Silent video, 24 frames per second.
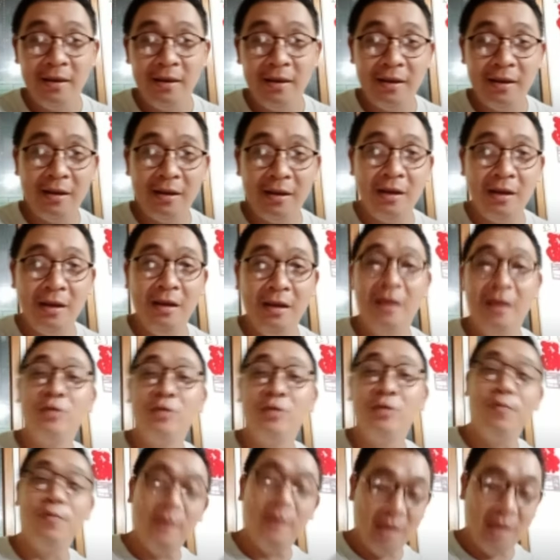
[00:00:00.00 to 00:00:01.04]
Ya,
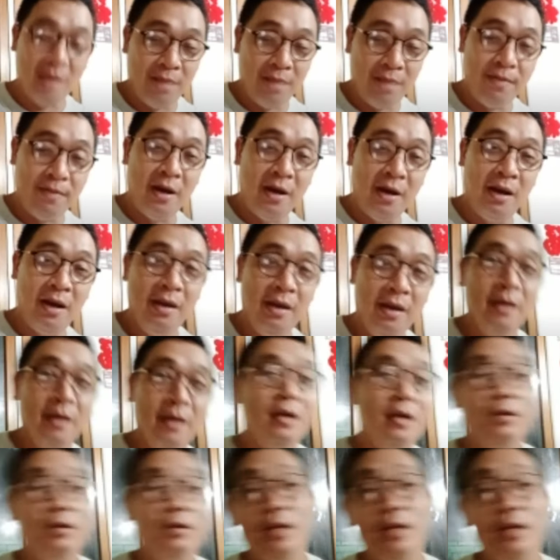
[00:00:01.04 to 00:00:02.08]
topiknya
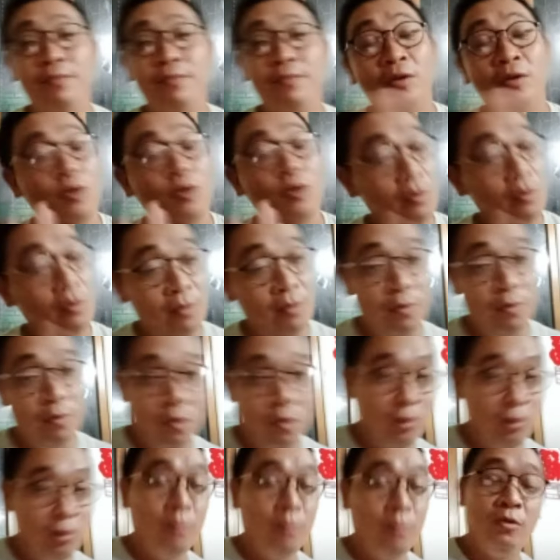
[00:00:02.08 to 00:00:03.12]
apa. Kalau saya mau
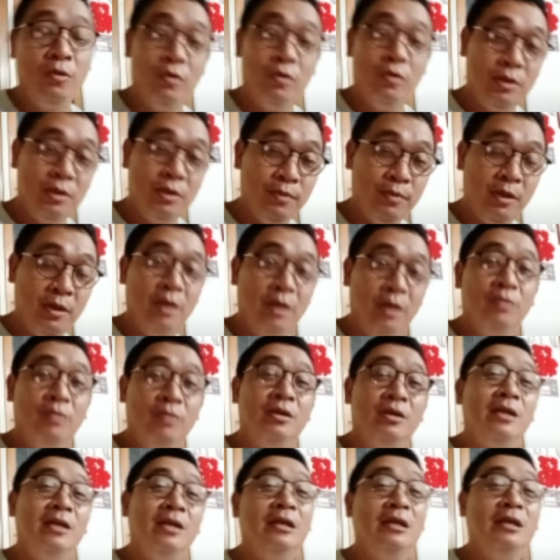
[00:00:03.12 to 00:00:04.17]
ngomong bodoh-bodoh
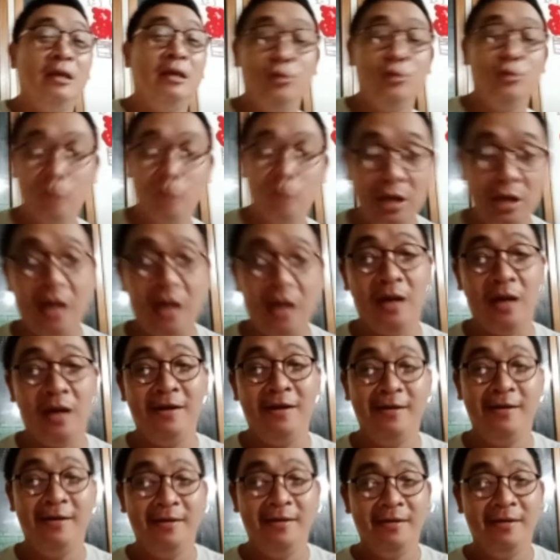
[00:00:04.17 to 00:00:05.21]
seperti itu, saya tidak
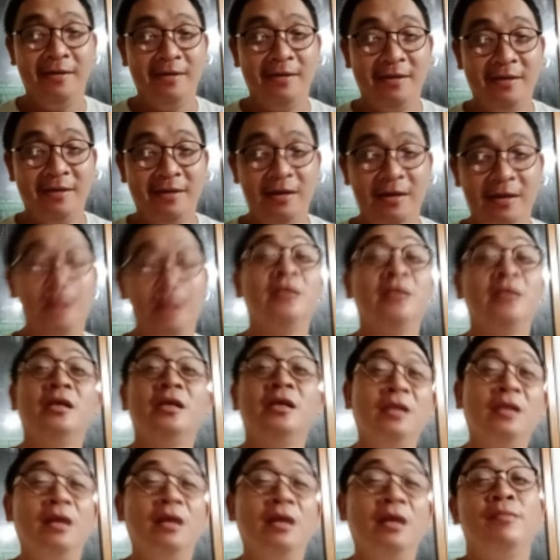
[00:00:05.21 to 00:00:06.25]
suka. Karena saya
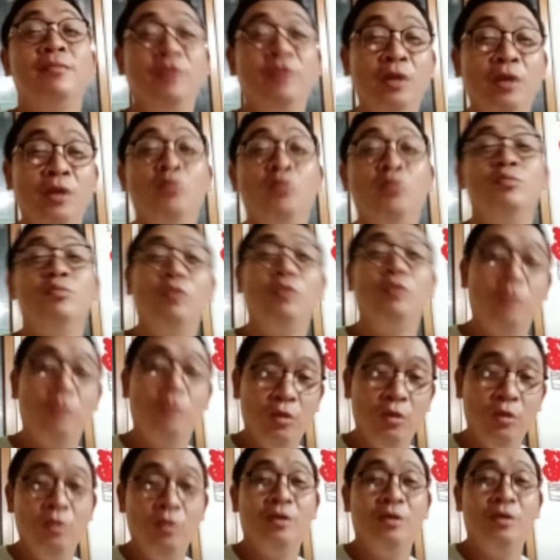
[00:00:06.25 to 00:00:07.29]
tidak mau ikut
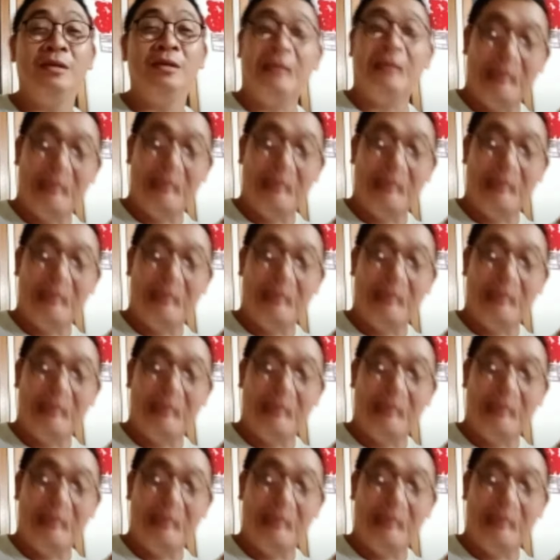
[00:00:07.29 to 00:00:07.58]
bodoh